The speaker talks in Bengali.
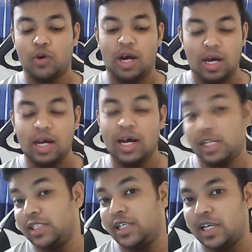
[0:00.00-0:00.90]
না
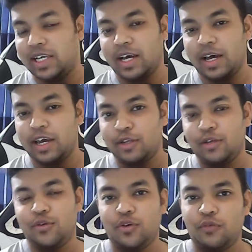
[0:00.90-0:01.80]
আজকেরটা
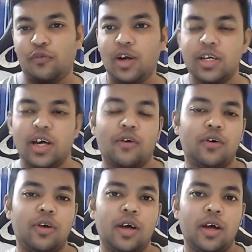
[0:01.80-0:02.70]
একটু ডিফারেন্ট কারণ
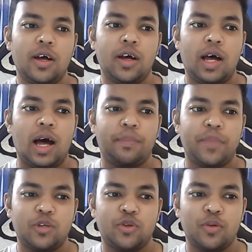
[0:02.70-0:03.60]

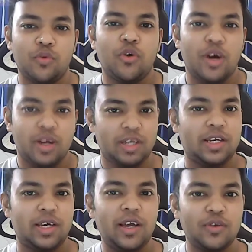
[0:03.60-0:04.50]
আপনার যদি মনে হয়
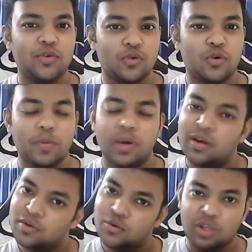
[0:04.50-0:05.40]
এটা ইগনোর করবেন
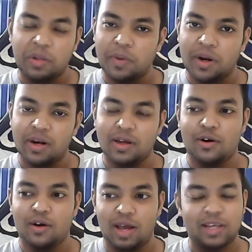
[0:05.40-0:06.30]
করতে পারেন
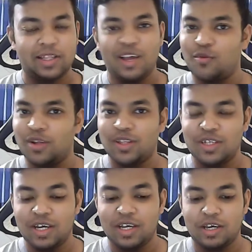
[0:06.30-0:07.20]
কারণ আগে থেকেই বলে
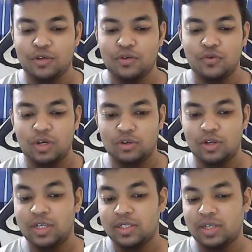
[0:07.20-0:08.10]
দিচ্ছি এটা একটু
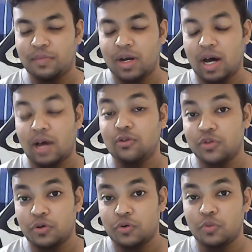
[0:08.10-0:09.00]
আসলে জাস্ট আমরা
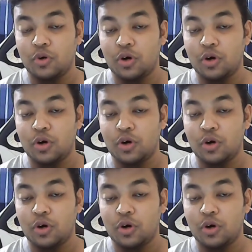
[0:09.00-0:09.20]
আলোচনা করব